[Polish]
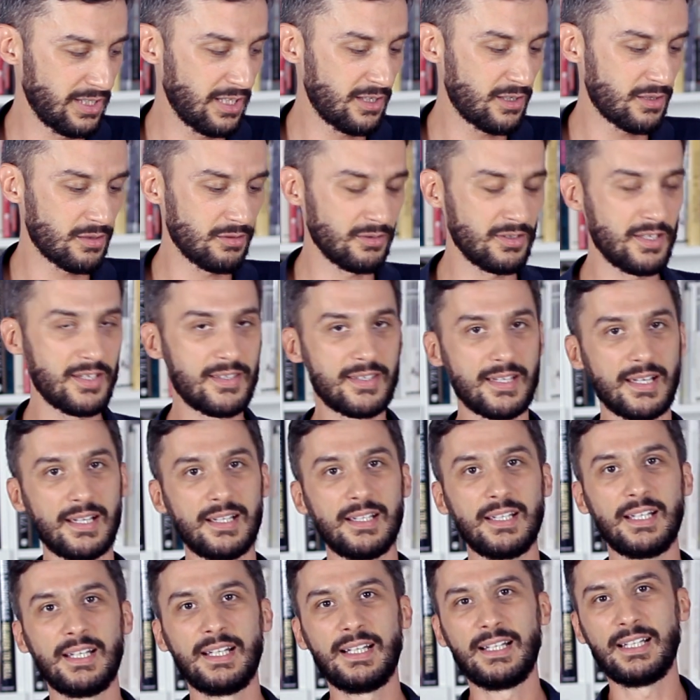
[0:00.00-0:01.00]
w tej kronice.
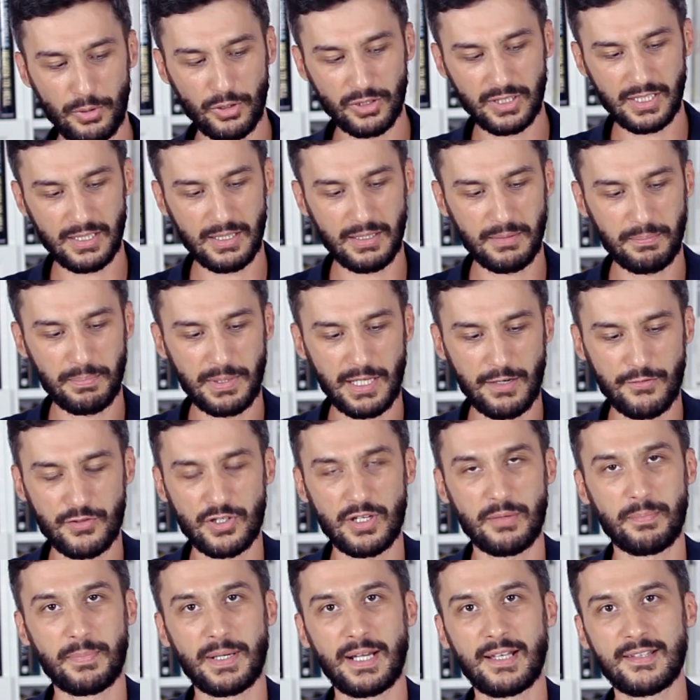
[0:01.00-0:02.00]
Po tej
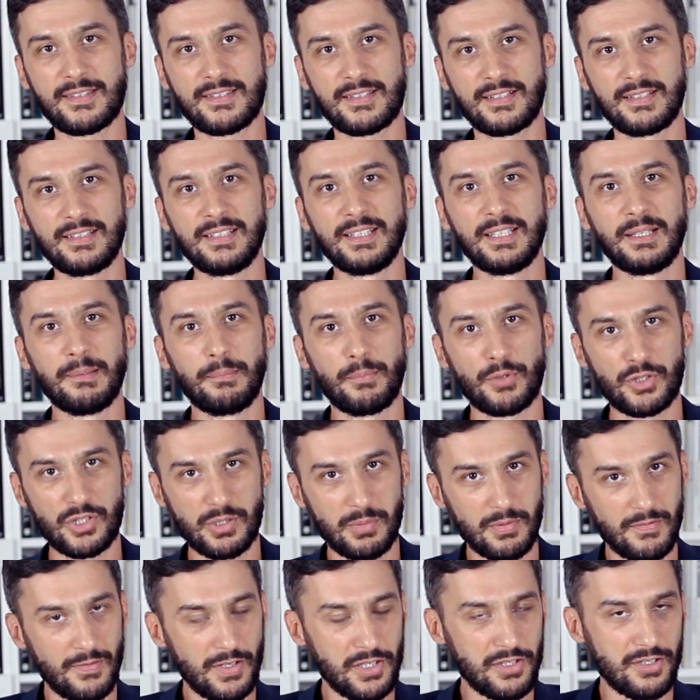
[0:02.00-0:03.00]
pierwszej pracy
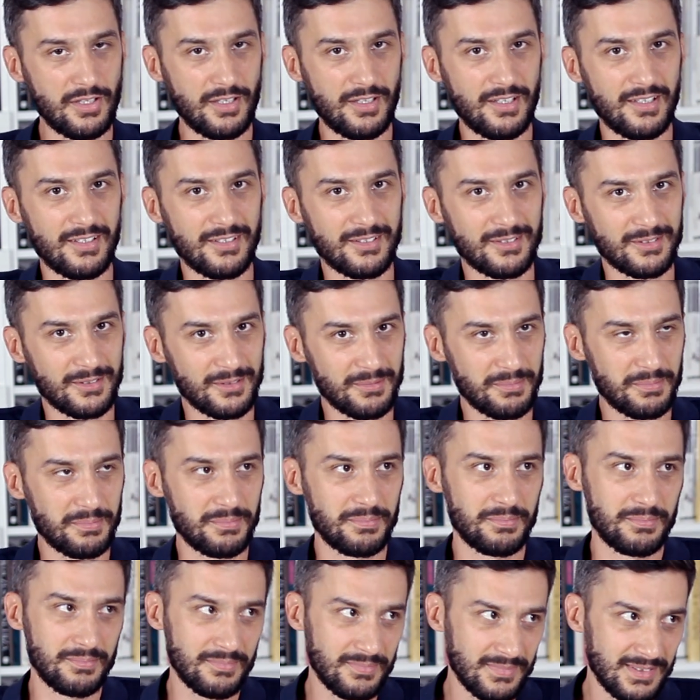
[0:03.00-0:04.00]
możemy właśnie e,
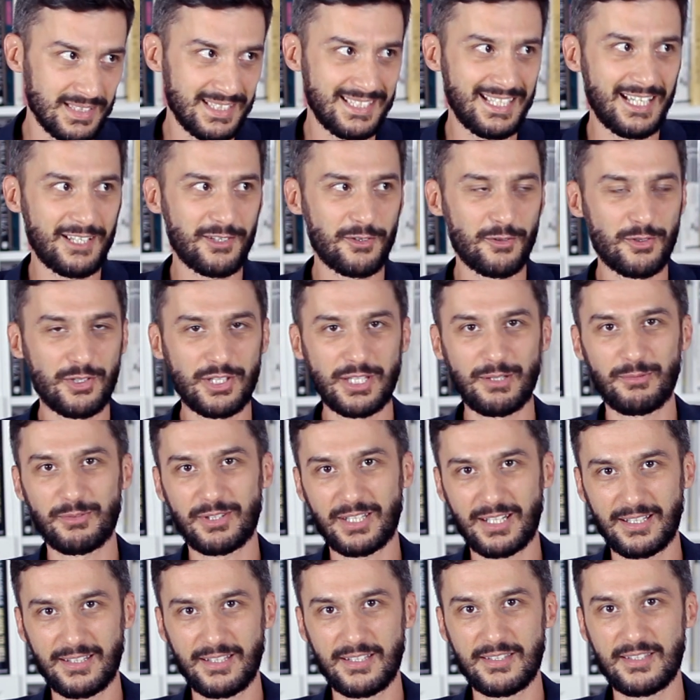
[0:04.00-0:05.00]
zacząć tę
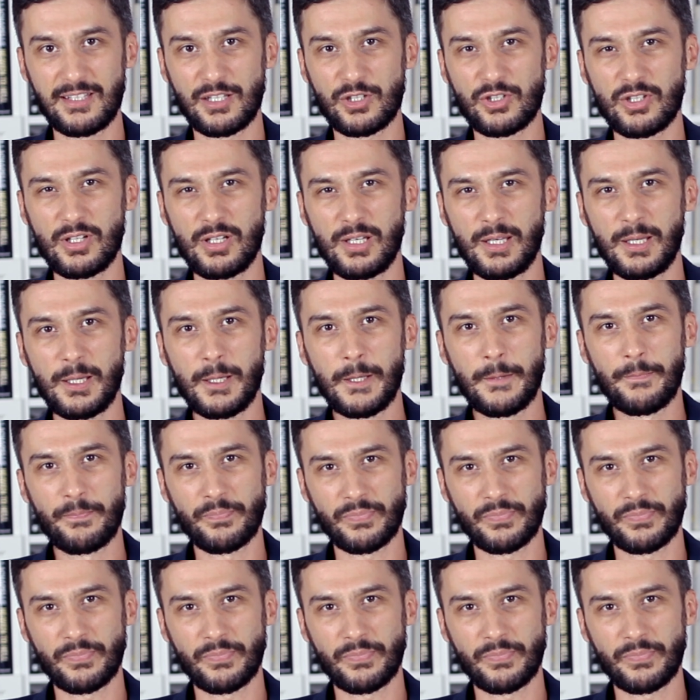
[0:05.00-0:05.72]
tradycję, czyli